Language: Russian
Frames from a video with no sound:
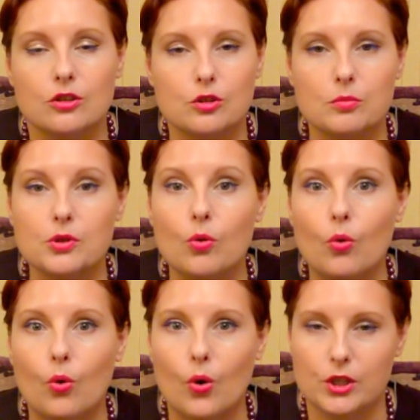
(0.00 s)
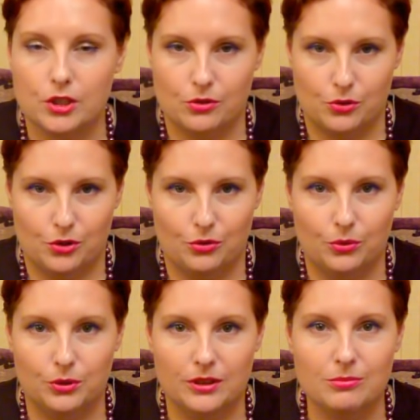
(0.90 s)
Нужно быть очень-очень
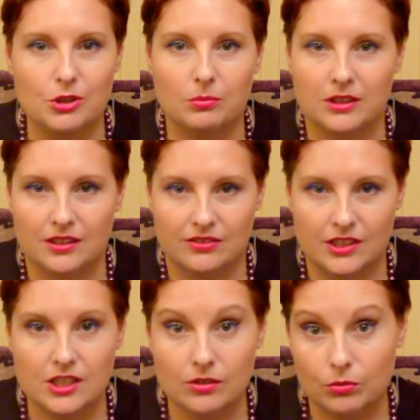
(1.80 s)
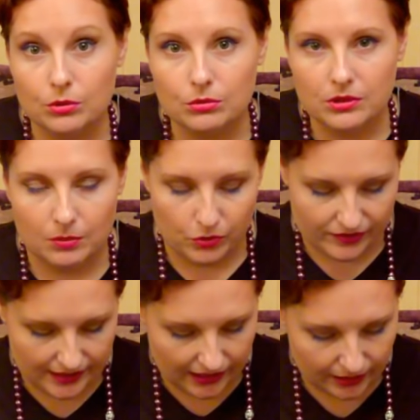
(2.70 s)
худым, чтобы открывать живот, ну, на мой
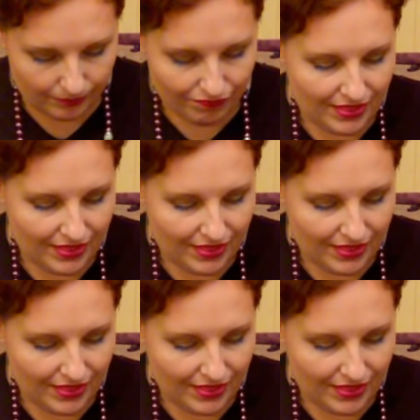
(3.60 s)
взгляд.